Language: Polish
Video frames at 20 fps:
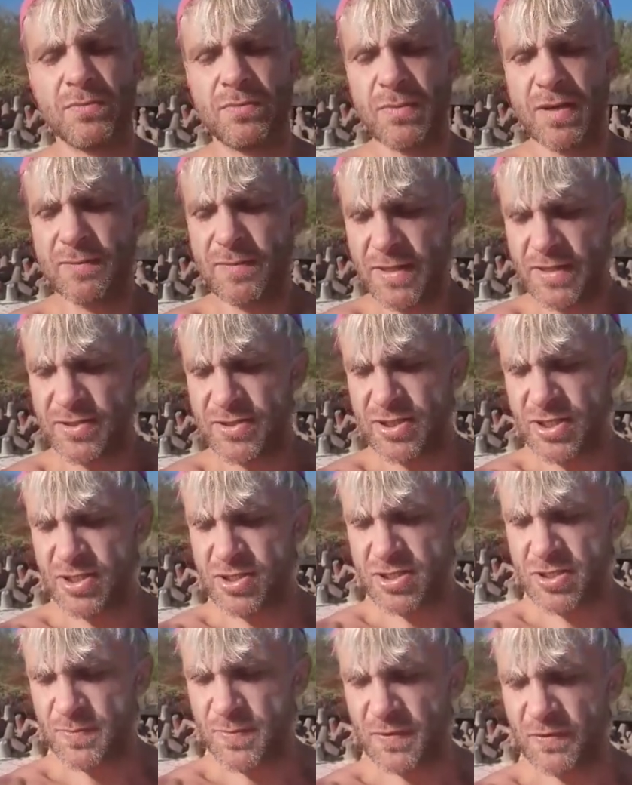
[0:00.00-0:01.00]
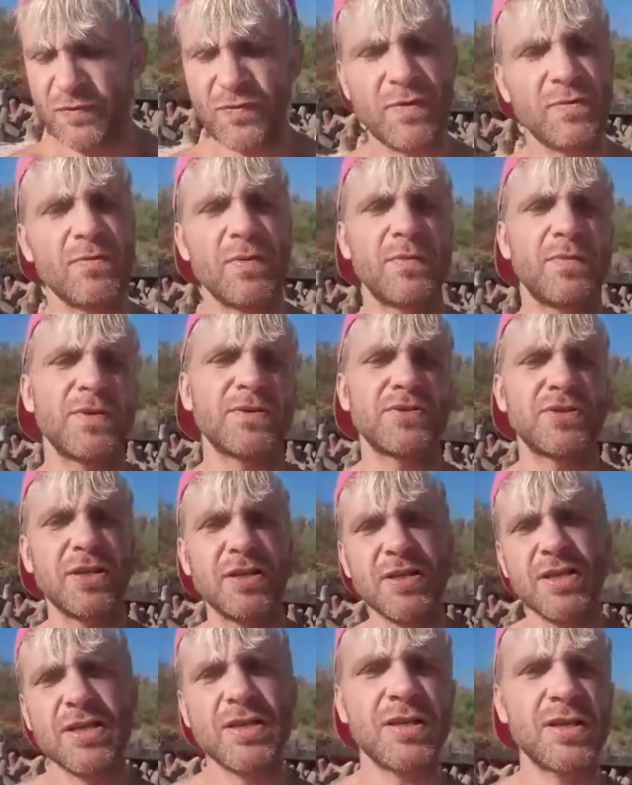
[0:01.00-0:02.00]
mam nadzieję, że pod filmem
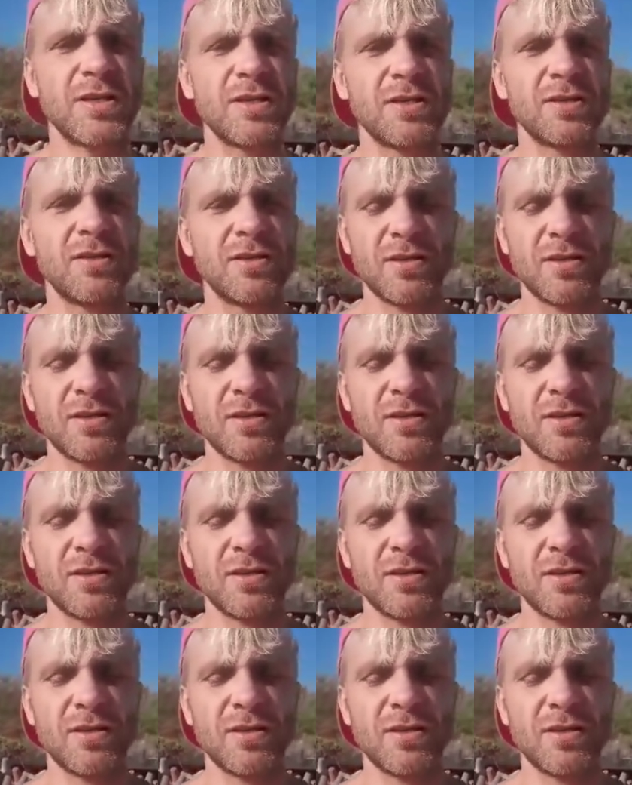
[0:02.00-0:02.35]
będzie link,